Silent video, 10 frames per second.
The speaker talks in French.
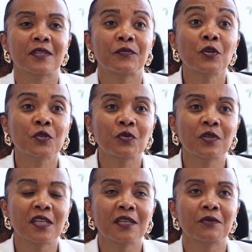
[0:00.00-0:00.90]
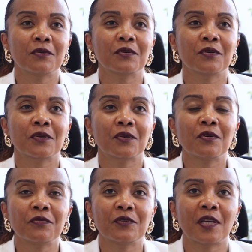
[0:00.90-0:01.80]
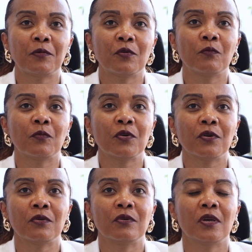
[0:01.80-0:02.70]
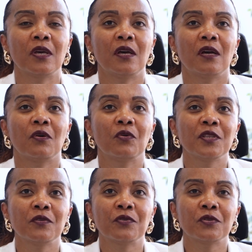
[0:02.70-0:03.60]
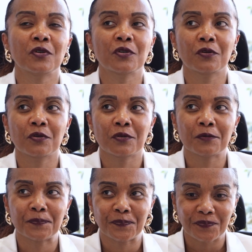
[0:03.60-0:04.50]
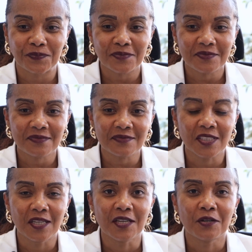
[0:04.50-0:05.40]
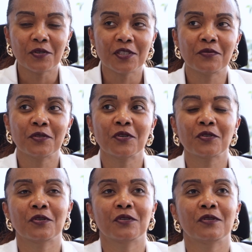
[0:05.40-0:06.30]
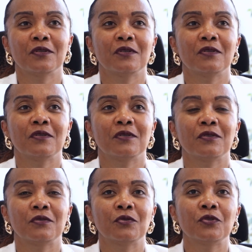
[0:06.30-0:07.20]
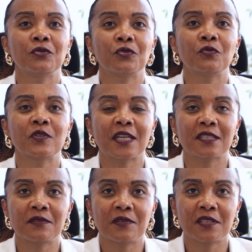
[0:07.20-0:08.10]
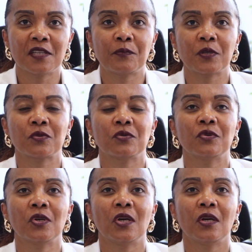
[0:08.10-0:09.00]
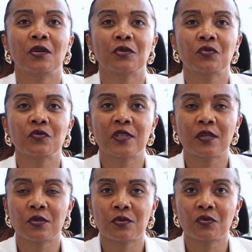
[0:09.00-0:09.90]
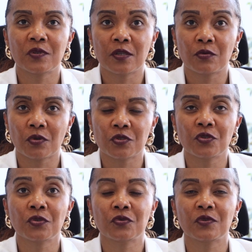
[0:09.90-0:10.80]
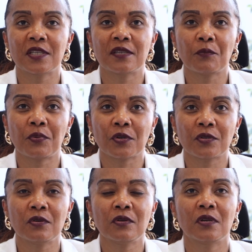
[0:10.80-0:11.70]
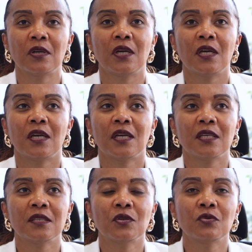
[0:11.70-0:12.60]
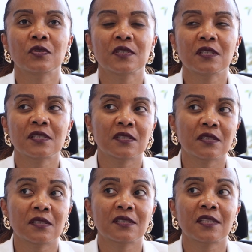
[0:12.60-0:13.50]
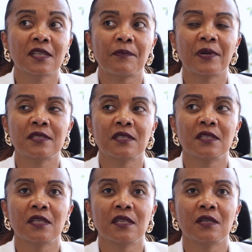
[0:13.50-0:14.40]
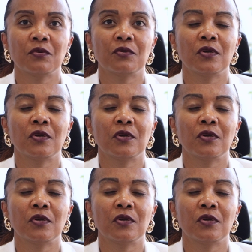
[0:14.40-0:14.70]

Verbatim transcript: fonctionner euh, convenablement euh, au niveau donc, euh, au niveau donc de, nos activités parce que tout est, tout est urgent, tout est important. Et ils ont aussi cette capacité